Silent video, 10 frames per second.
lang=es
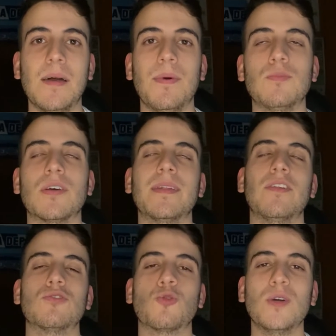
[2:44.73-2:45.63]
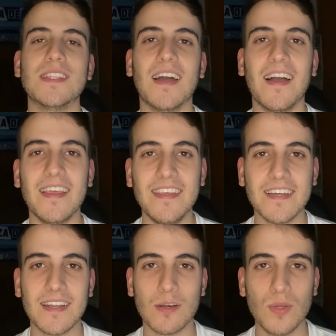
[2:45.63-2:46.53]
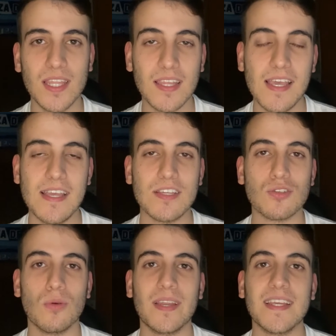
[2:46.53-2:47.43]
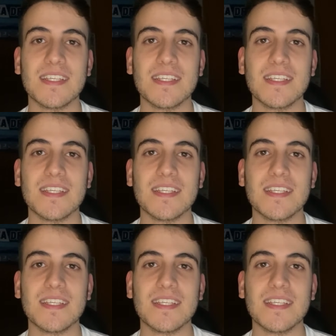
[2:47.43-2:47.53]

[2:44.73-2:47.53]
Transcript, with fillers: vamos a ver qué nos cuenta Iker Ruiz sobre